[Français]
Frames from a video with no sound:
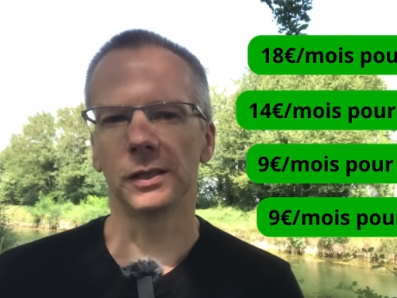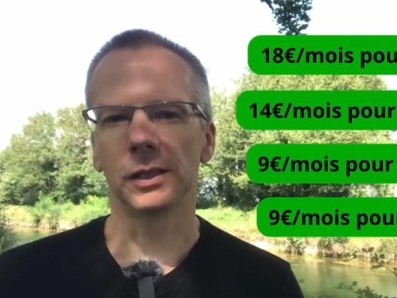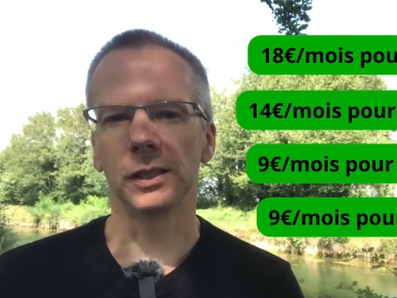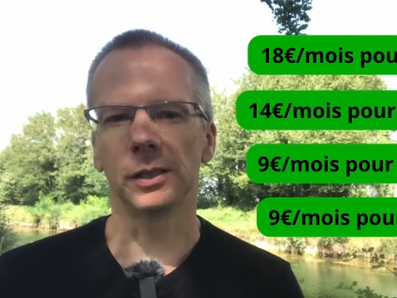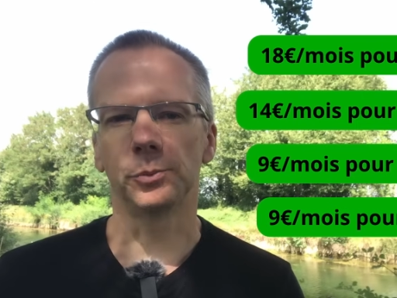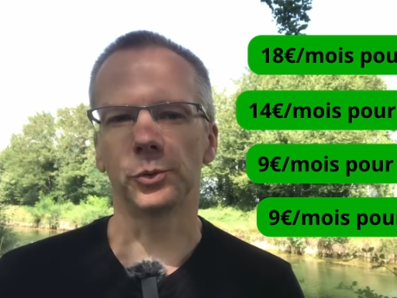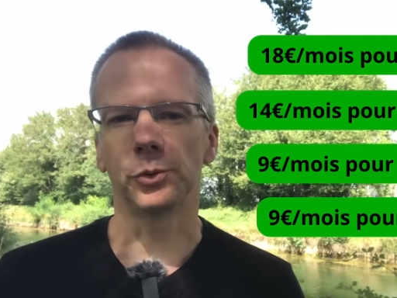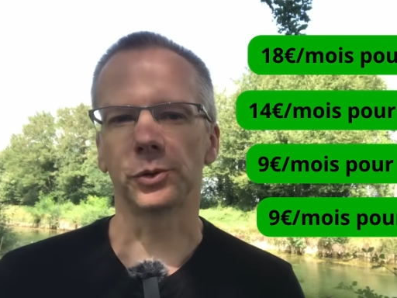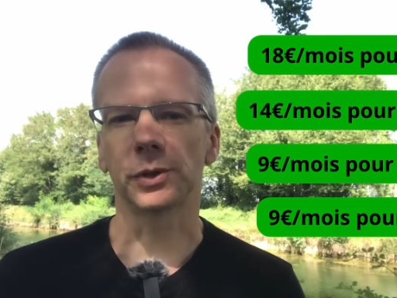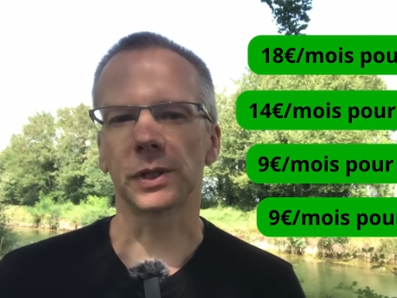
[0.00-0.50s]

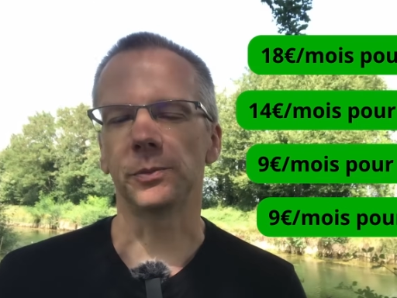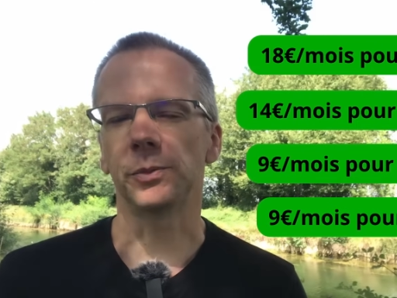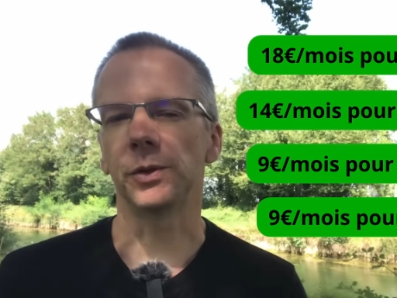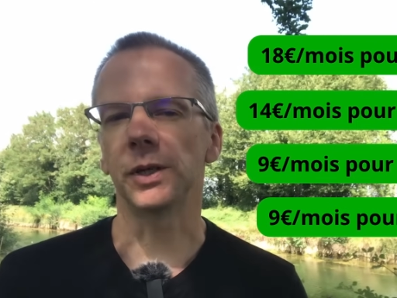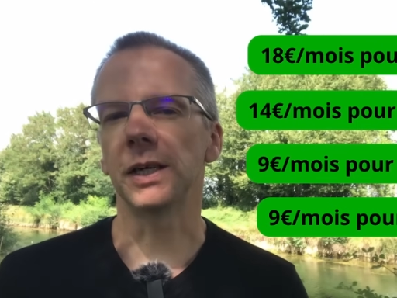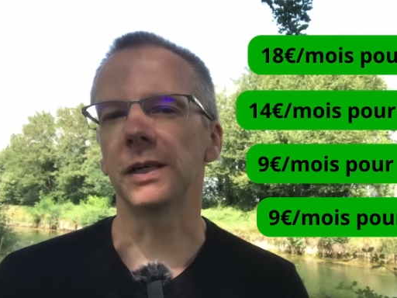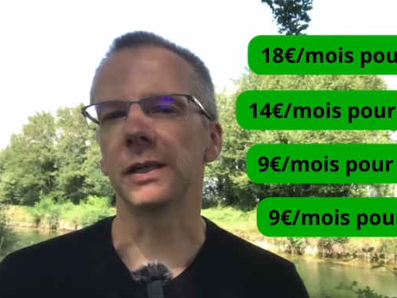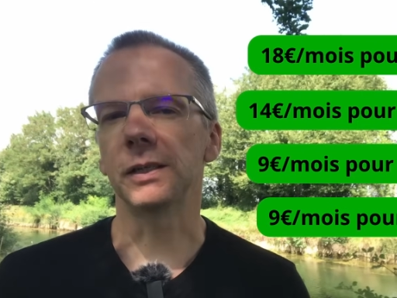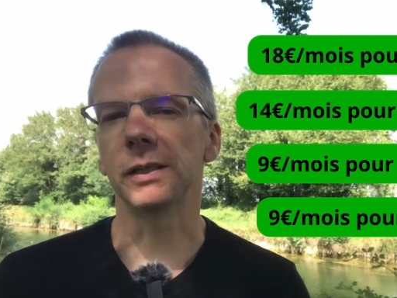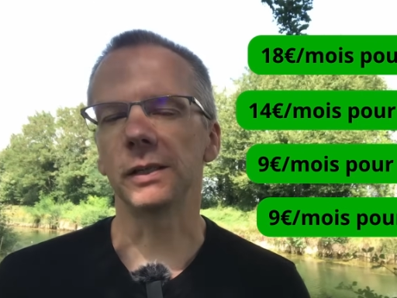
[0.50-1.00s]
il peut très
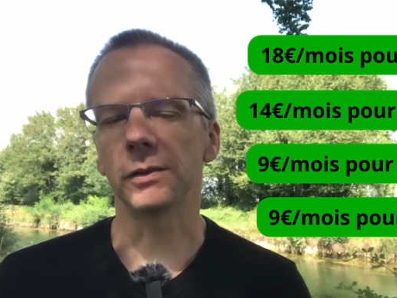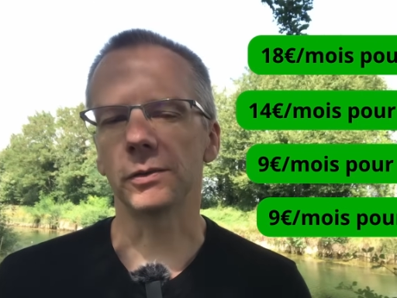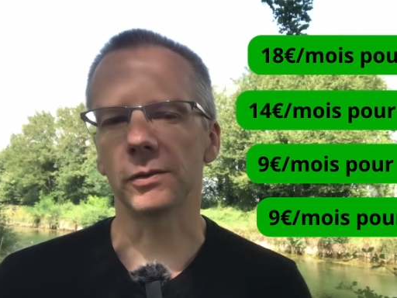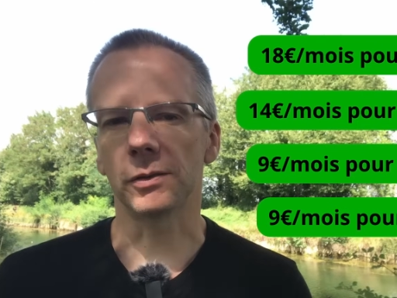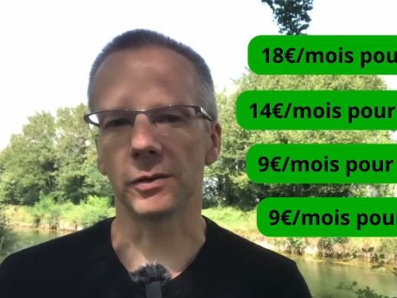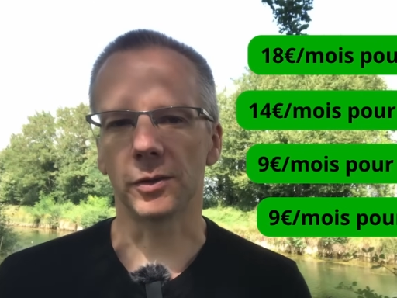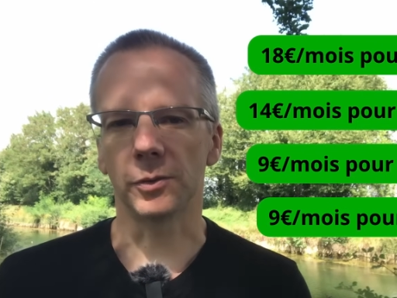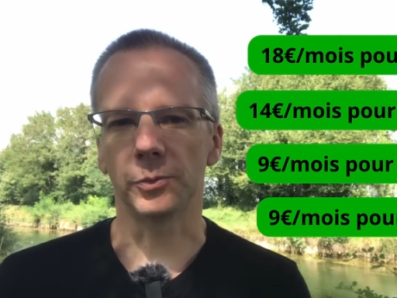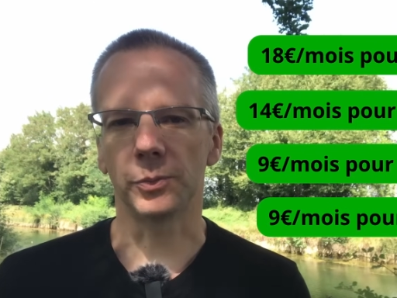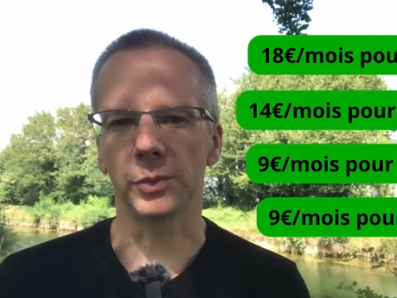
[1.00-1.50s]
bien aller
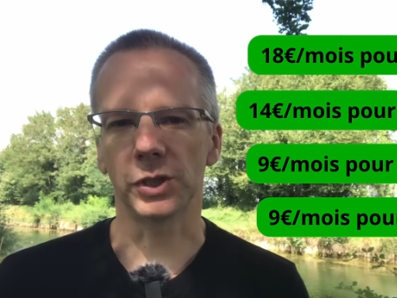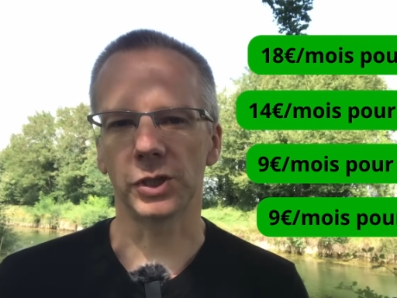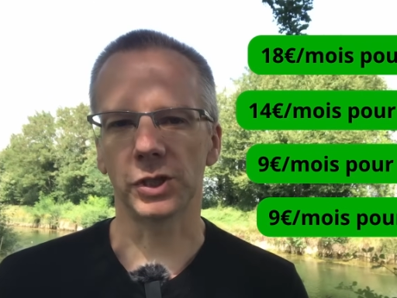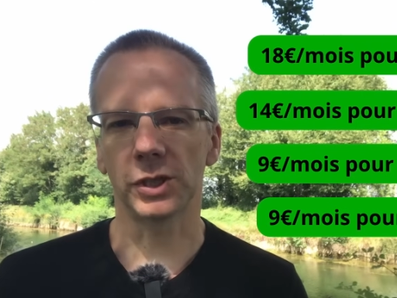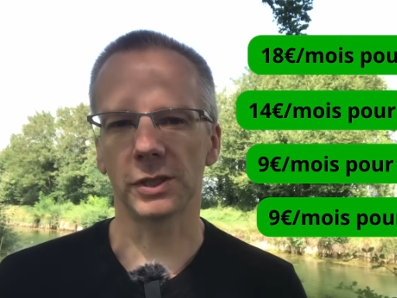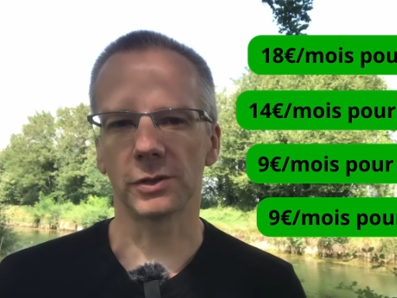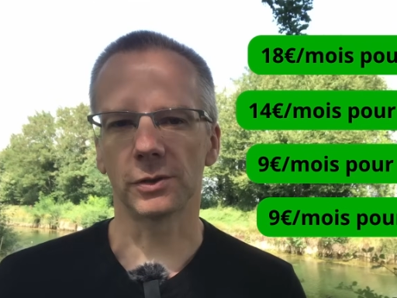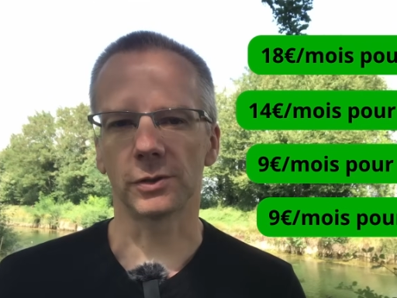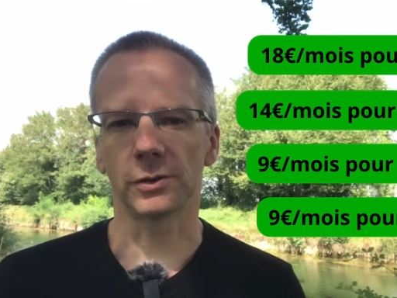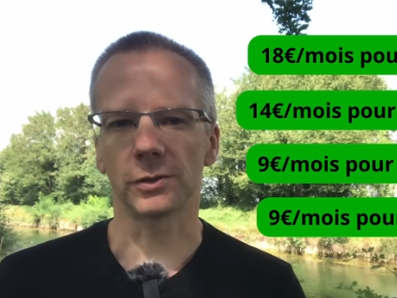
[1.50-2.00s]
euh,
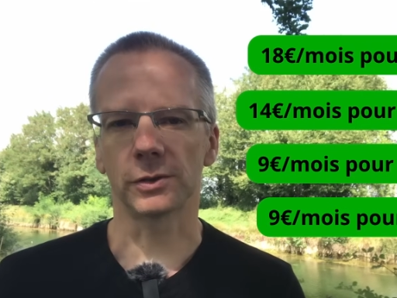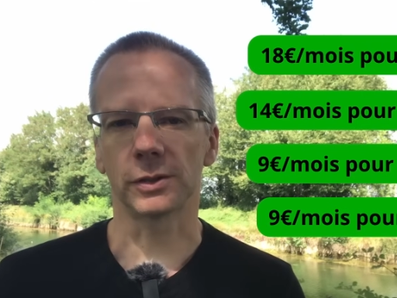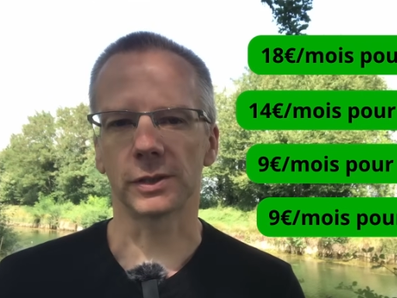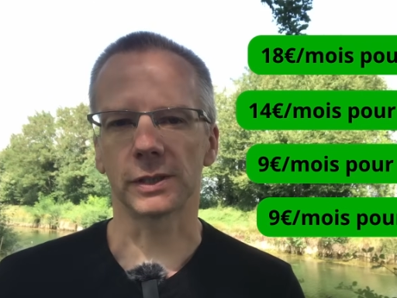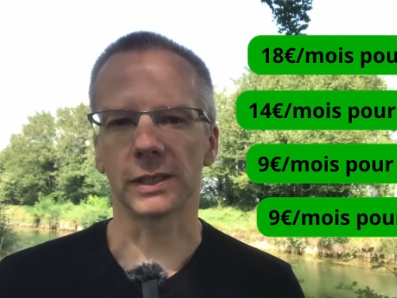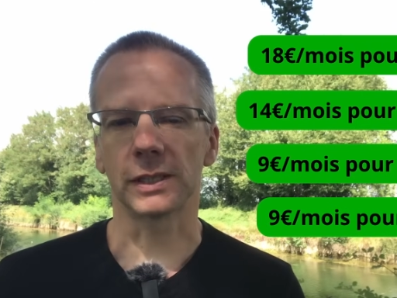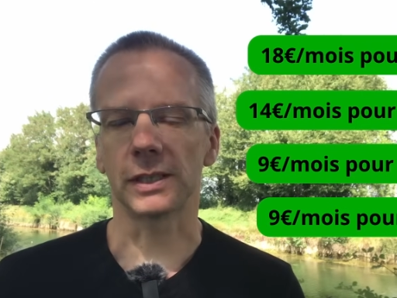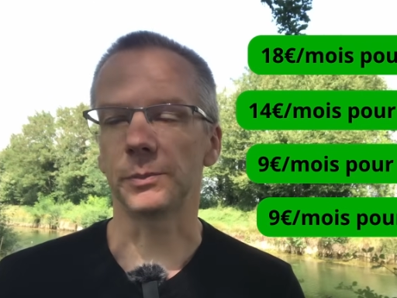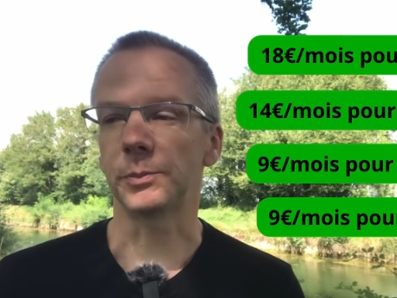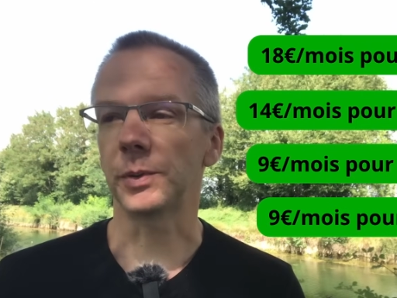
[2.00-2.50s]
pêcher
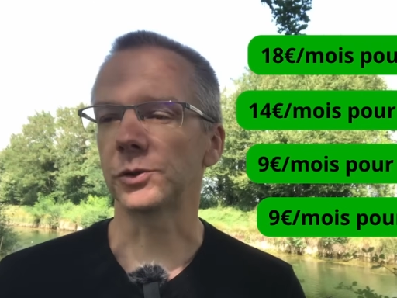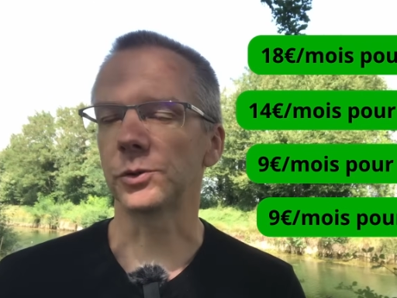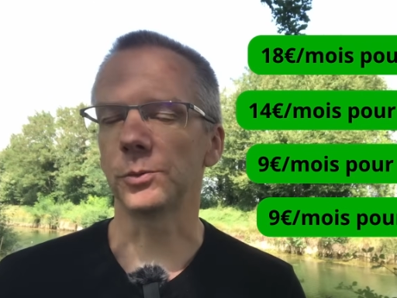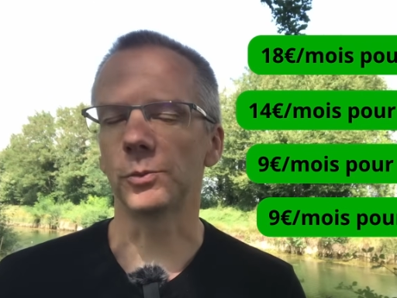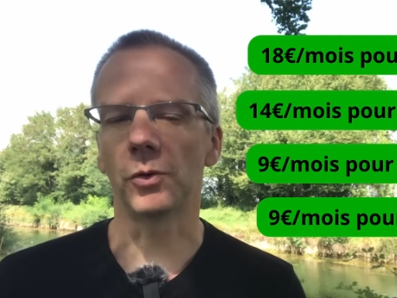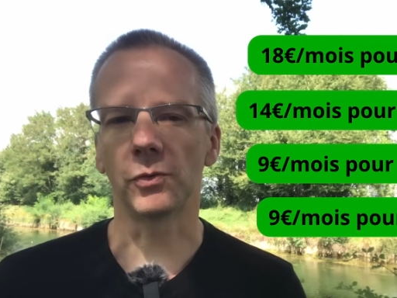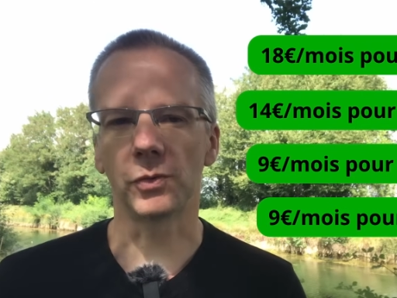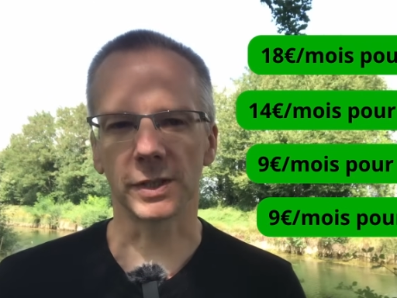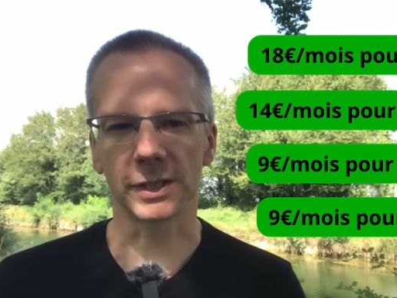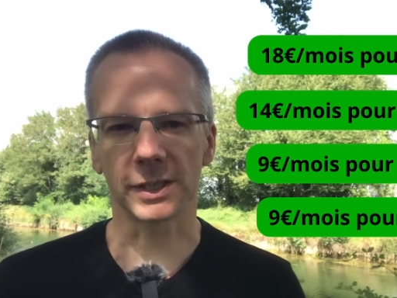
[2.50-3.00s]
dans un
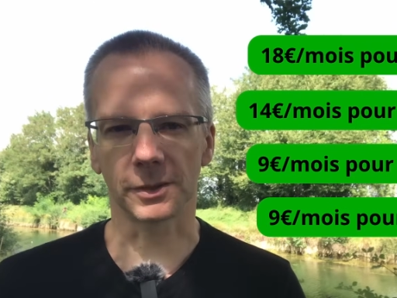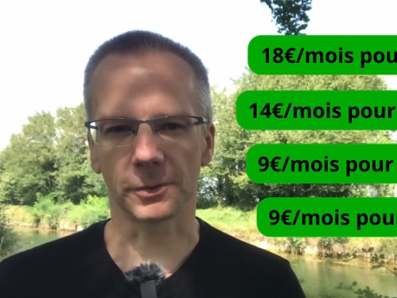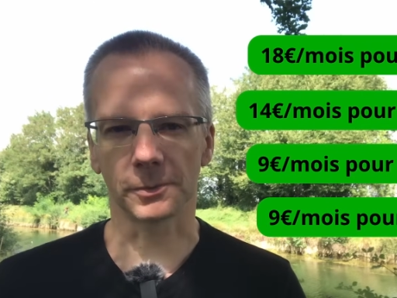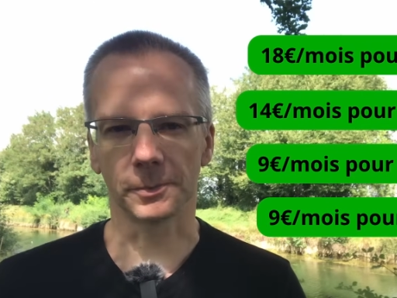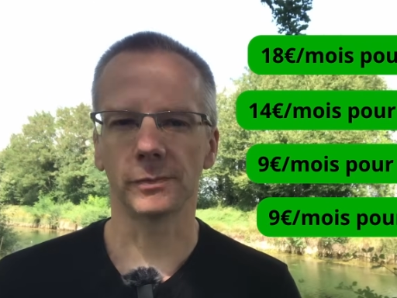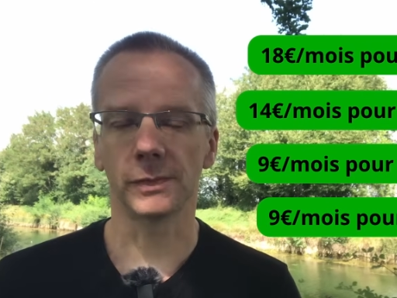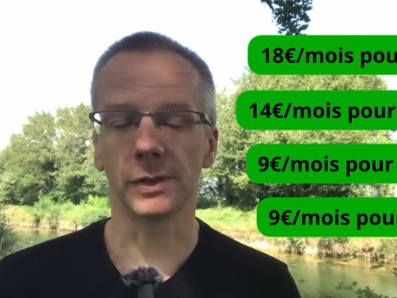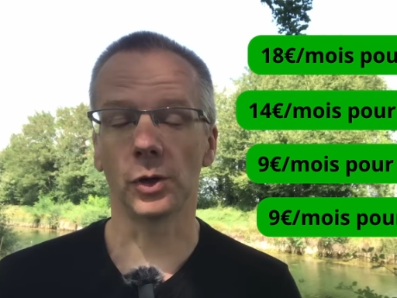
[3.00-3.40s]
département voisin.